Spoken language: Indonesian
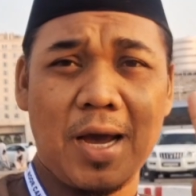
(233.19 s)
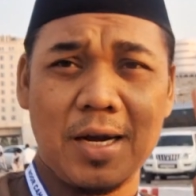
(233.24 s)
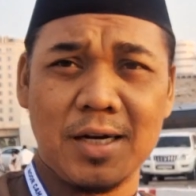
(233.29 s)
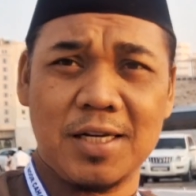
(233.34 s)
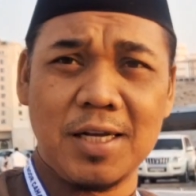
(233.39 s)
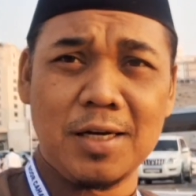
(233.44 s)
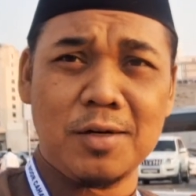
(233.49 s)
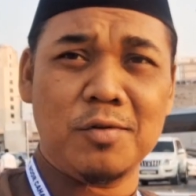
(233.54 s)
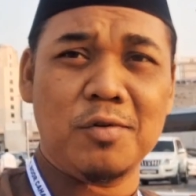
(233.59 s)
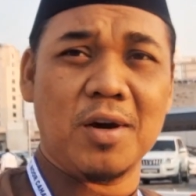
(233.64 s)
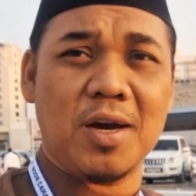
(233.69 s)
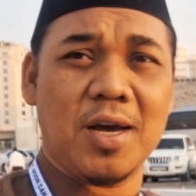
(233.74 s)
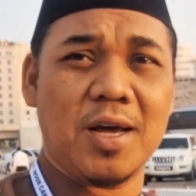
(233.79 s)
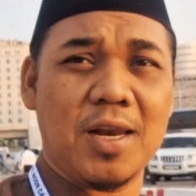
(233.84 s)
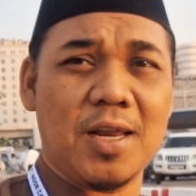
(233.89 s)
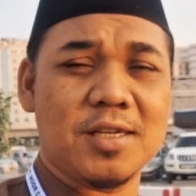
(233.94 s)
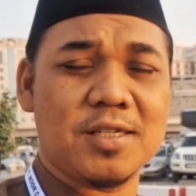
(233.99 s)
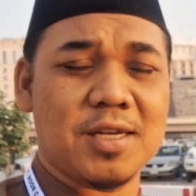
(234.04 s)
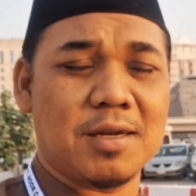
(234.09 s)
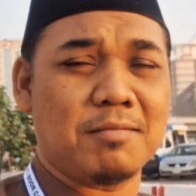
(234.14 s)
Ada dua
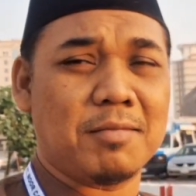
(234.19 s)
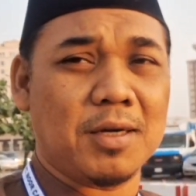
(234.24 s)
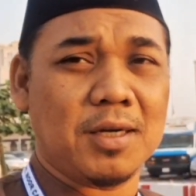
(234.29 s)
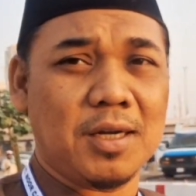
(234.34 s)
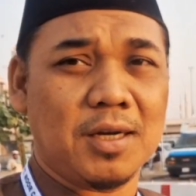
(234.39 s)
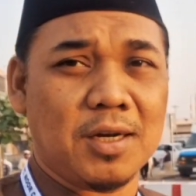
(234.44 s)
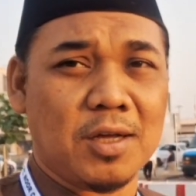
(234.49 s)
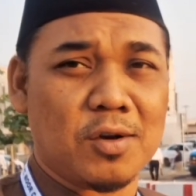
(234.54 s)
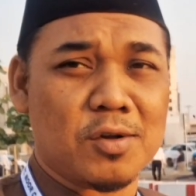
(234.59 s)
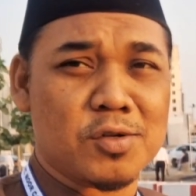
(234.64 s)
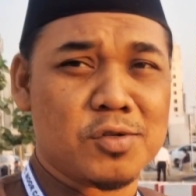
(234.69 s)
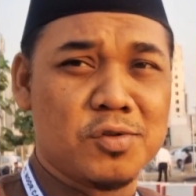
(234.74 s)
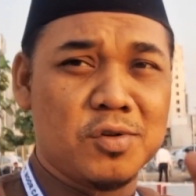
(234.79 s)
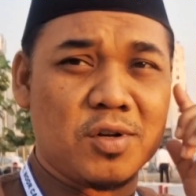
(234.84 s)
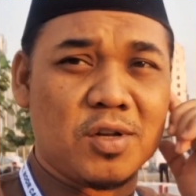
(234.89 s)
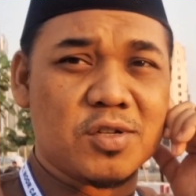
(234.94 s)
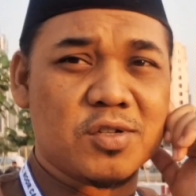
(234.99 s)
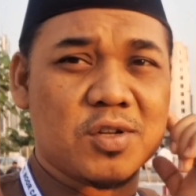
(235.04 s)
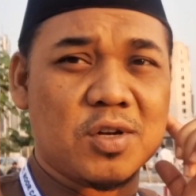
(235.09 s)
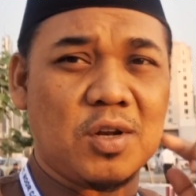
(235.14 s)
alasan baginda
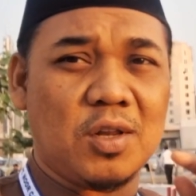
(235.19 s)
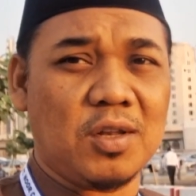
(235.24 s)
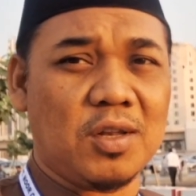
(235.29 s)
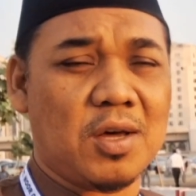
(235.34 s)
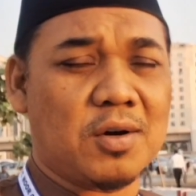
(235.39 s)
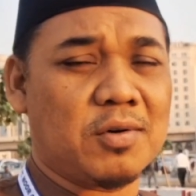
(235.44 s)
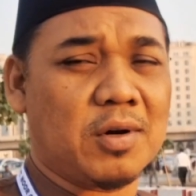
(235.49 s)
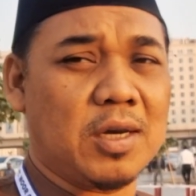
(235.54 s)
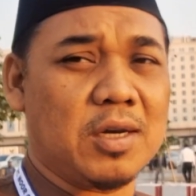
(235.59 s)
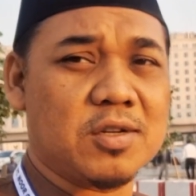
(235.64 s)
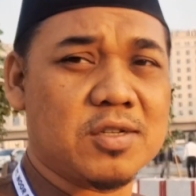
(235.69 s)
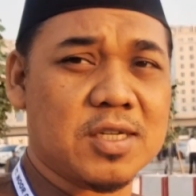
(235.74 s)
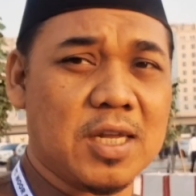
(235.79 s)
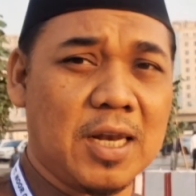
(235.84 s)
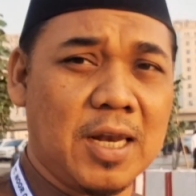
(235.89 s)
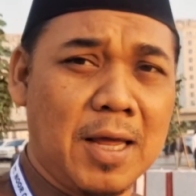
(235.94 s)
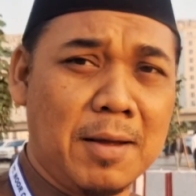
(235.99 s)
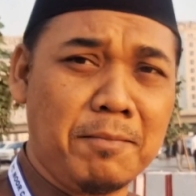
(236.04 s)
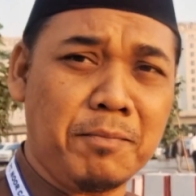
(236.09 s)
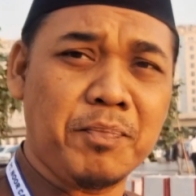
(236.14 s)
Rasulullah Shallallahu Alaihi
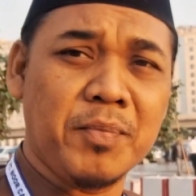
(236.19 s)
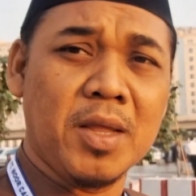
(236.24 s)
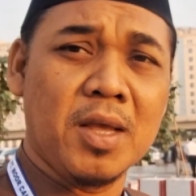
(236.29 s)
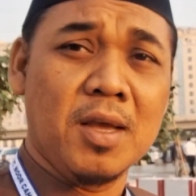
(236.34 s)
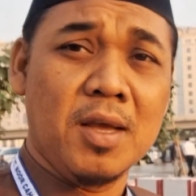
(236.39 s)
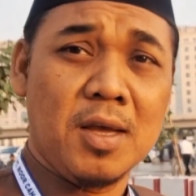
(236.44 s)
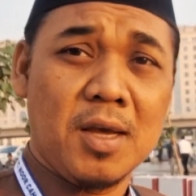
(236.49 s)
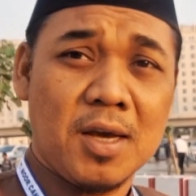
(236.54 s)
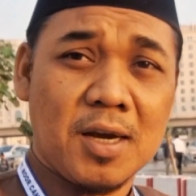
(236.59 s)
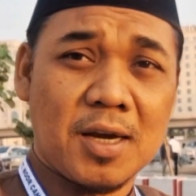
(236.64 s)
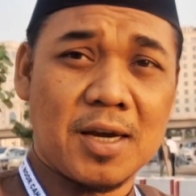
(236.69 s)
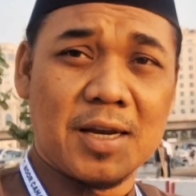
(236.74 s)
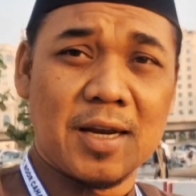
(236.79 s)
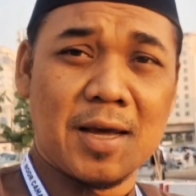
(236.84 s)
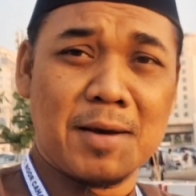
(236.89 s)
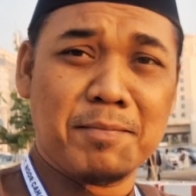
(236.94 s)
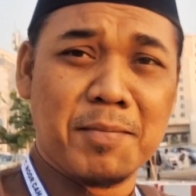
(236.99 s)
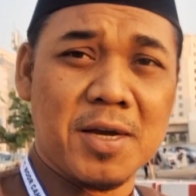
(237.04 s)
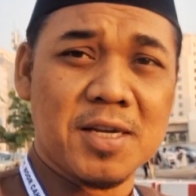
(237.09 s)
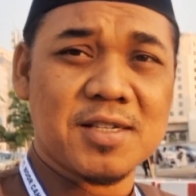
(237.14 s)
Wasallam
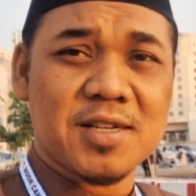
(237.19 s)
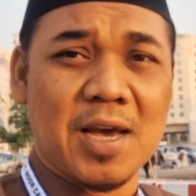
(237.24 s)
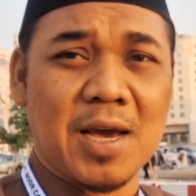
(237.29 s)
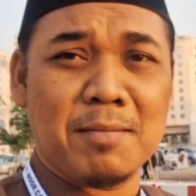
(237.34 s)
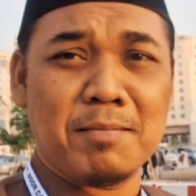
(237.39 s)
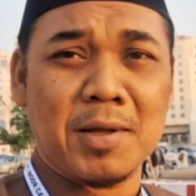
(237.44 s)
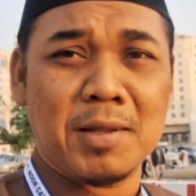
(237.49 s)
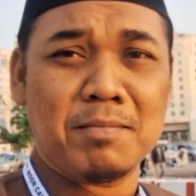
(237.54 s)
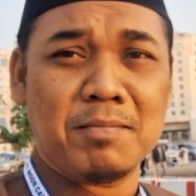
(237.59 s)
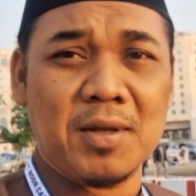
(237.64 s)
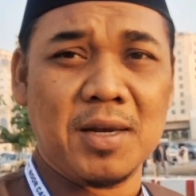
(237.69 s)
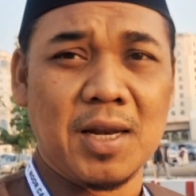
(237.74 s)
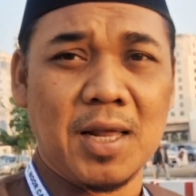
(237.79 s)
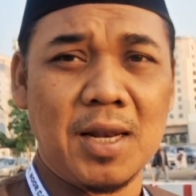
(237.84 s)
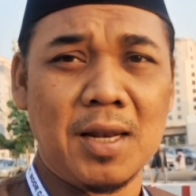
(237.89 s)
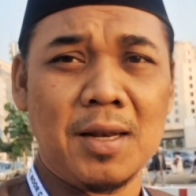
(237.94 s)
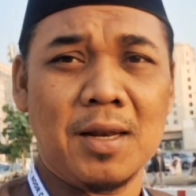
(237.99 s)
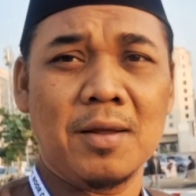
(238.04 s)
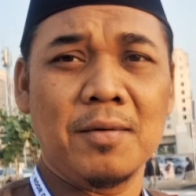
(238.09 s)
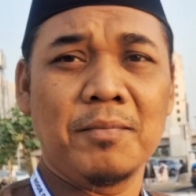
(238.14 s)
kenapa sahabat
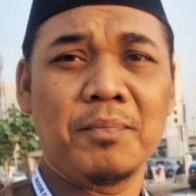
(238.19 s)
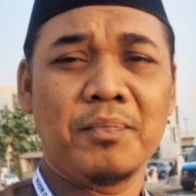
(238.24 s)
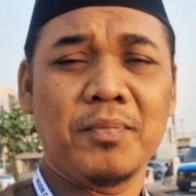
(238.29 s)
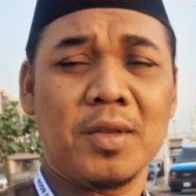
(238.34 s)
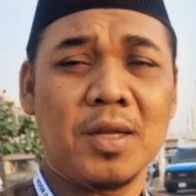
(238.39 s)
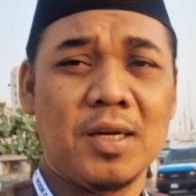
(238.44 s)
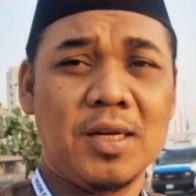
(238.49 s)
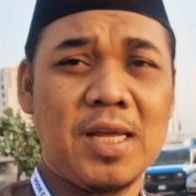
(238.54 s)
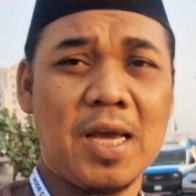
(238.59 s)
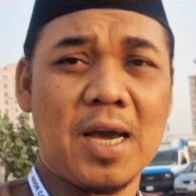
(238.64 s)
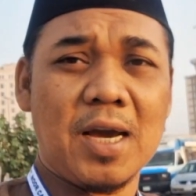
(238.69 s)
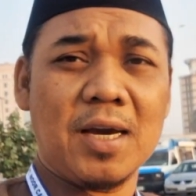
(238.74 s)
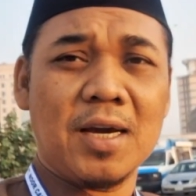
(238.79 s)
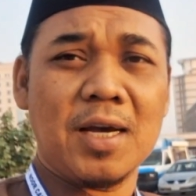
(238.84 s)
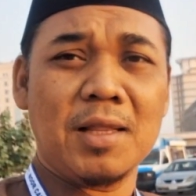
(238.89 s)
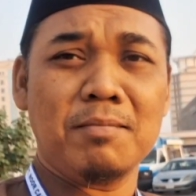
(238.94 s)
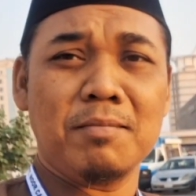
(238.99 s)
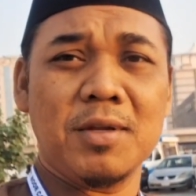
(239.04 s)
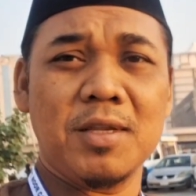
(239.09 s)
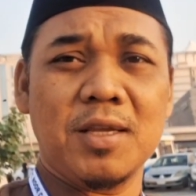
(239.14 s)
Bilal
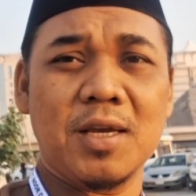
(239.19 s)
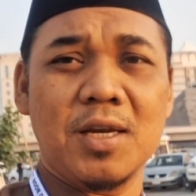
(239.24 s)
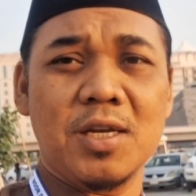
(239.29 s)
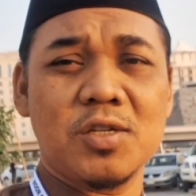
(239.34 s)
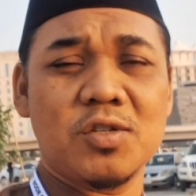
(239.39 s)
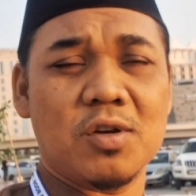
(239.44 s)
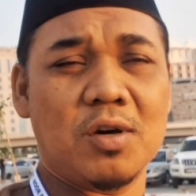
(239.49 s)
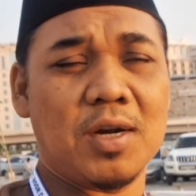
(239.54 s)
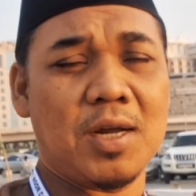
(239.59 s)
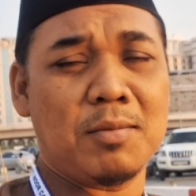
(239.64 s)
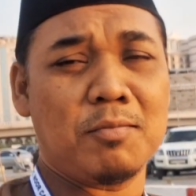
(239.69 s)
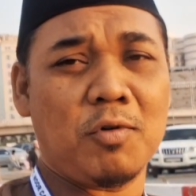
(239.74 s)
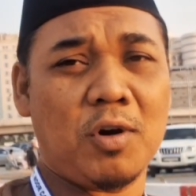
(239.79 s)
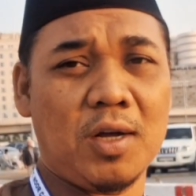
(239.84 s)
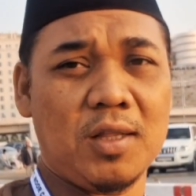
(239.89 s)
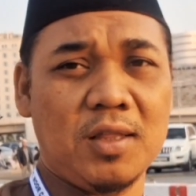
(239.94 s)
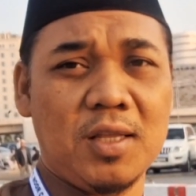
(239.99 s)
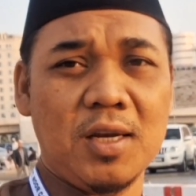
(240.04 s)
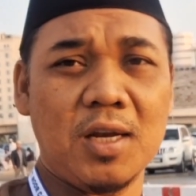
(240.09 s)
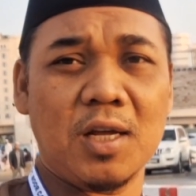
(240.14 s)
diangkat menjadi seorang
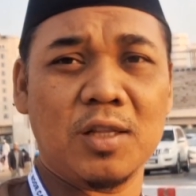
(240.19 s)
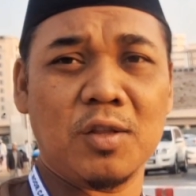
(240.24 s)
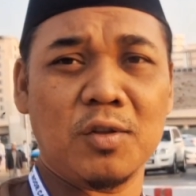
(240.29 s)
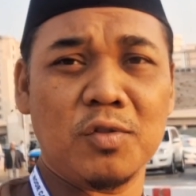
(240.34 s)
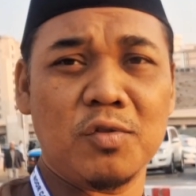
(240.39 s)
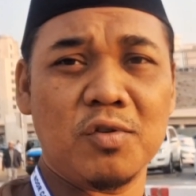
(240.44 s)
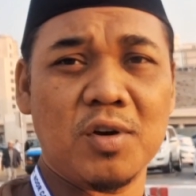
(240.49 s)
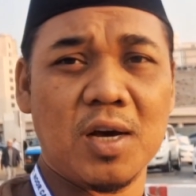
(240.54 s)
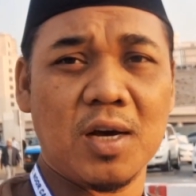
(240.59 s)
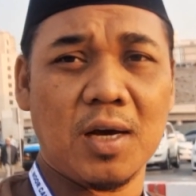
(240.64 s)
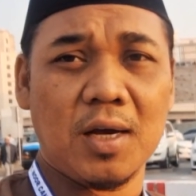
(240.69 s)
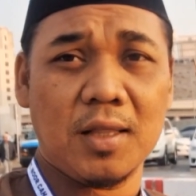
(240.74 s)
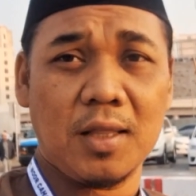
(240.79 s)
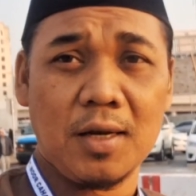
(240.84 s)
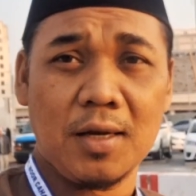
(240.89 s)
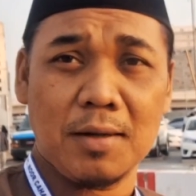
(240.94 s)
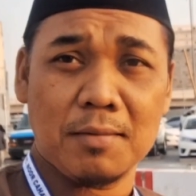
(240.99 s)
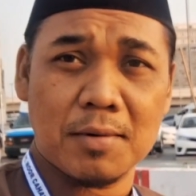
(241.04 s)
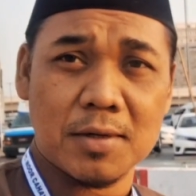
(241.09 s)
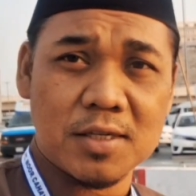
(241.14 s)
muadzin atau tukang
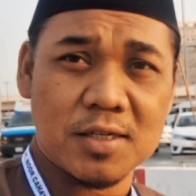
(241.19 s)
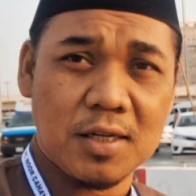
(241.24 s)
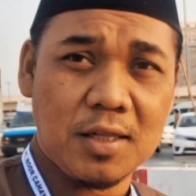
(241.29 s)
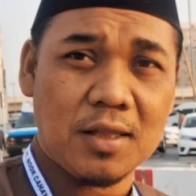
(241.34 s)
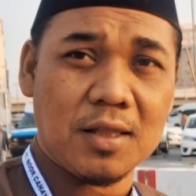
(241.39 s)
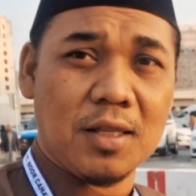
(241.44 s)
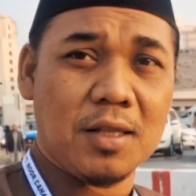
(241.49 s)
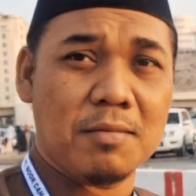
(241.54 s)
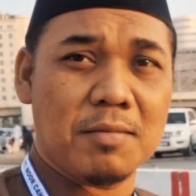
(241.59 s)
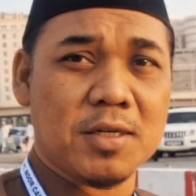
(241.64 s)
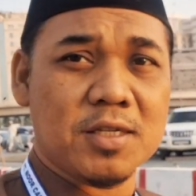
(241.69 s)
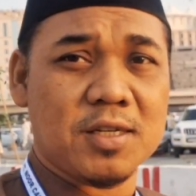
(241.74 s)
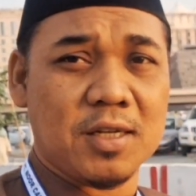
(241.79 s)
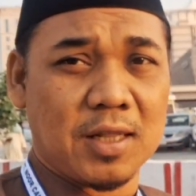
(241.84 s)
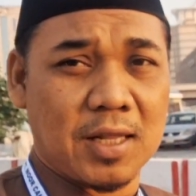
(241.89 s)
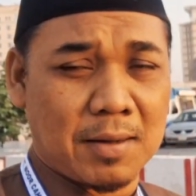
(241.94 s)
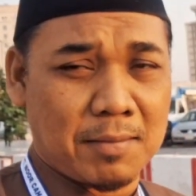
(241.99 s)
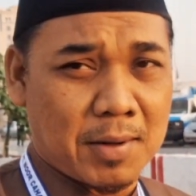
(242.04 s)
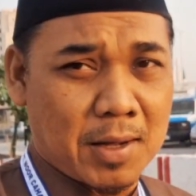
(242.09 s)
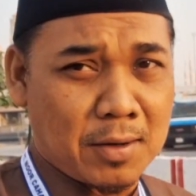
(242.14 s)
adzan di masjid di
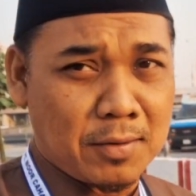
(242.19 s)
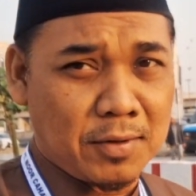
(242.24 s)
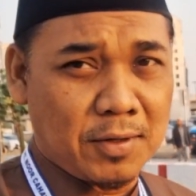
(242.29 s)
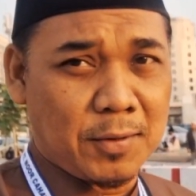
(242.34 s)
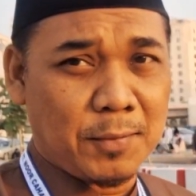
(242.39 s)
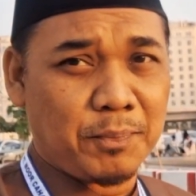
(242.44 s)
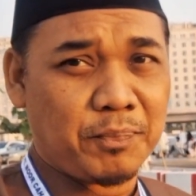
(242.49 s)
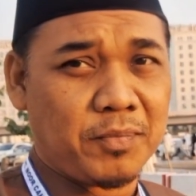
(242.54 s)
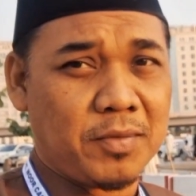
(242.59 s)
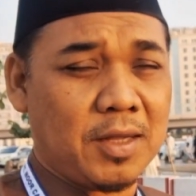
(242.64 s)
masjid Nabawi.